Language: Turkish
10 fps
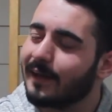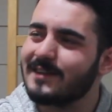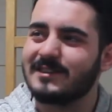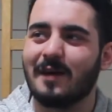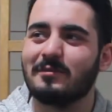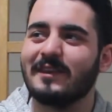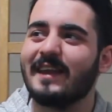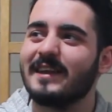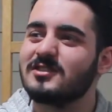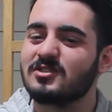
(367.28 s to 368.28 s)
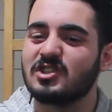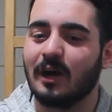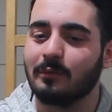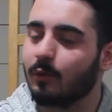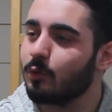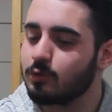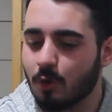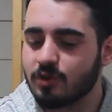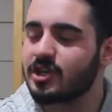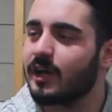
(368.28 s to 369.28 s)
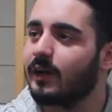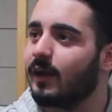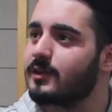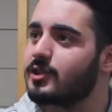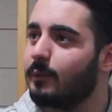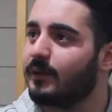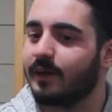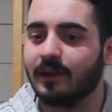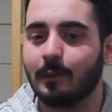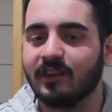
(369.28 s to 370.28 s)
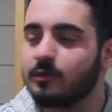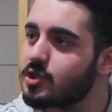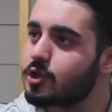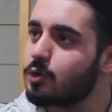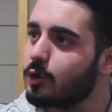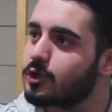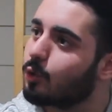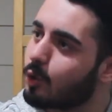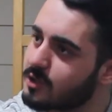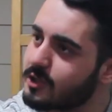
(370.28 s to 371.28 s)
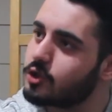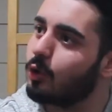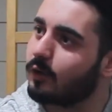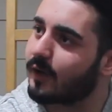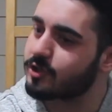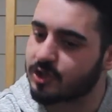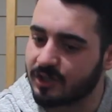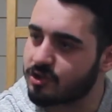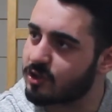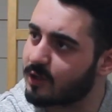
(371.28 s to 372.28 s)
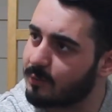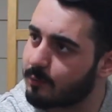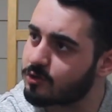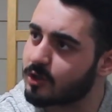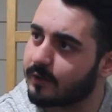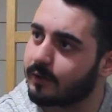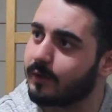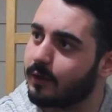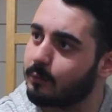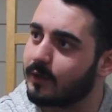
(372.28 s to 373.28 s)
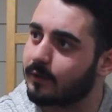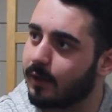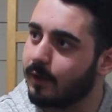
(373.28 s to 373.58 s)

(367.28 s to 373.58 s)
Ya camiden ne cam onu zor çıkarırlar camiden. Adam 60 kiloysa 90 kilo olarak çıkar içindeki mermi çekirdekleriyle birlikte.